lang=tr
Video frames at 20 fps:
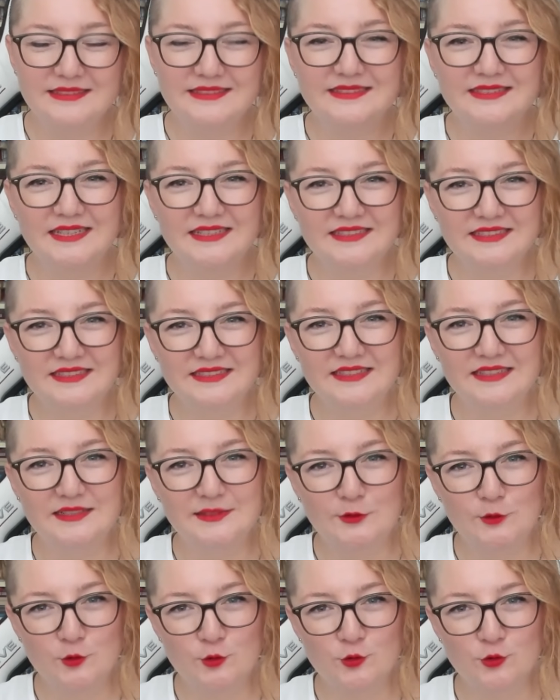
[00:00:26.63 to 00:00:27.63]
tadını da
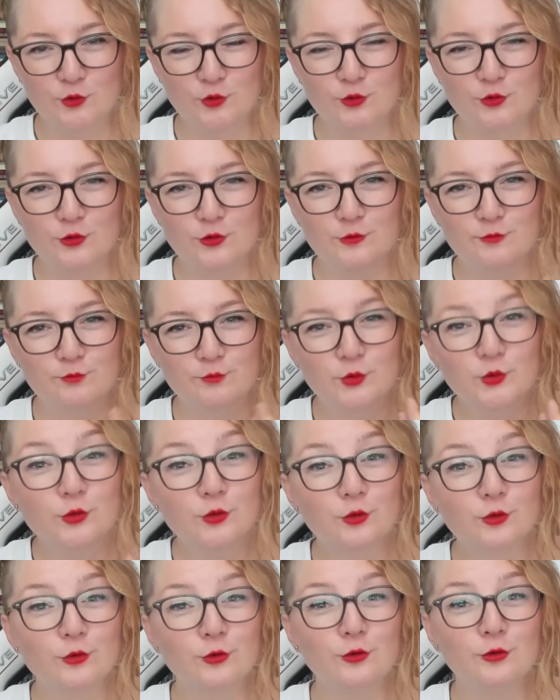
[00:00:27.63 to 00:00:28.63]
alıyorsunuz
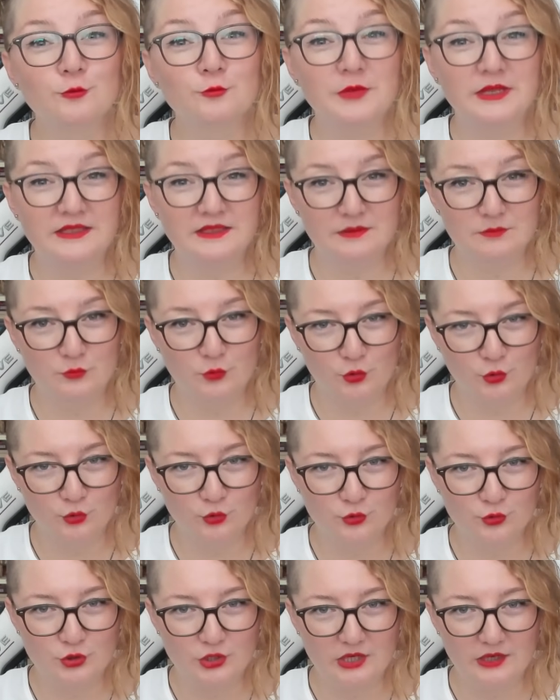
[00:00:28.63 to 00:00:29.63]
bütün metin
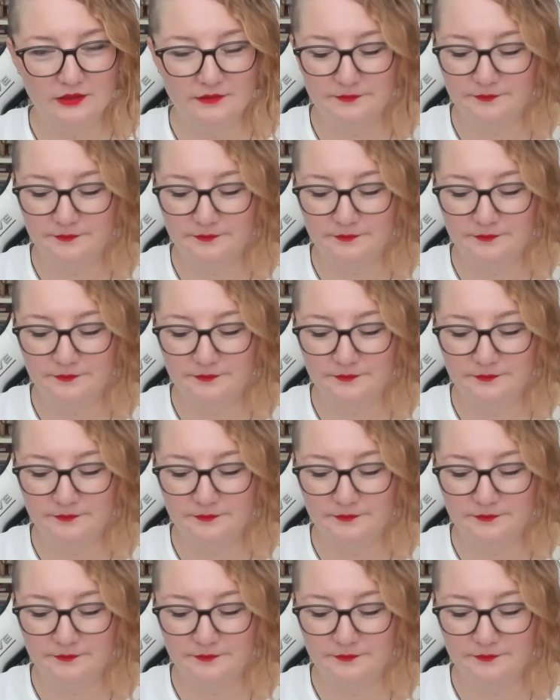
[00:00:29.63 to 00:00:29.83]
boyunca.